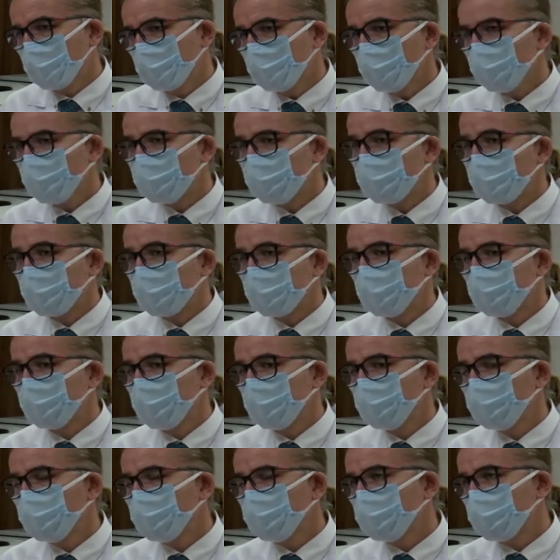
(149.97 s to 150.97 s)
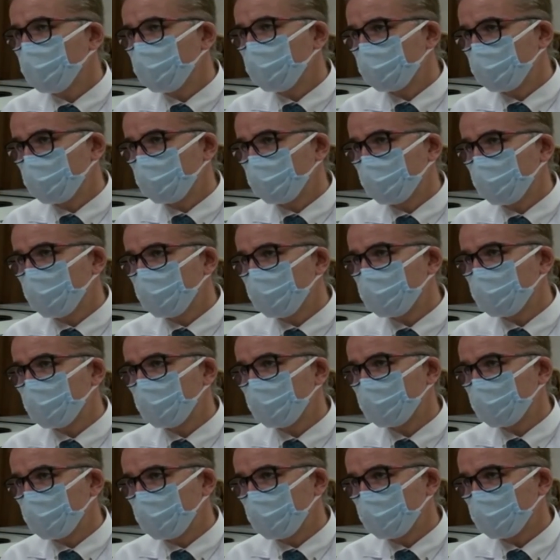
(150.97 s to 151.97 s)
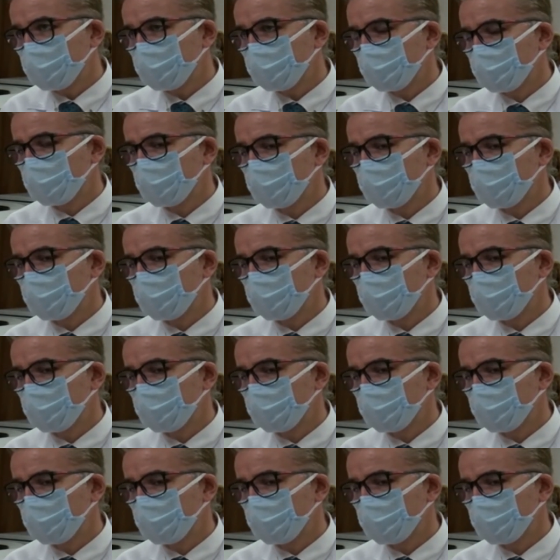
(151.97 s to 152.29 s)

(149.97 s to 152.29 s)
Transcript: O yüzden mümkün mertebe insanlar